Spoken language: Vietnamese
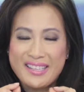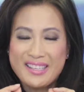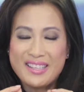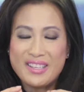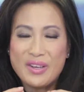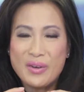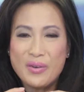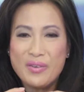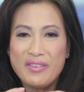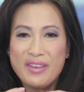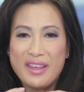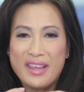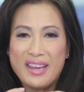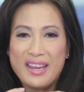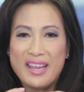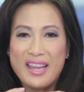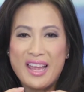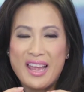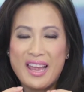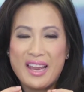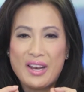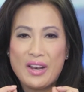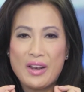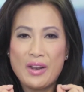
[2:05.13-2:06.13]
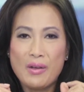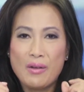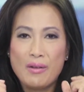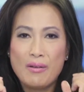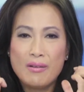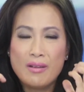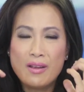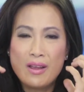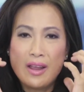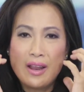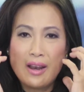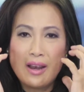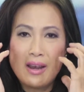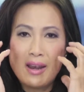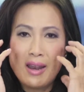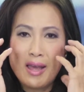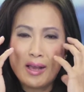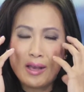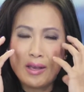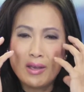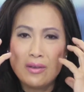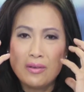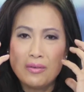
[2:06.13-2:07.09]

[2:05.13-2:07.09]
thưa quý vị nó là cái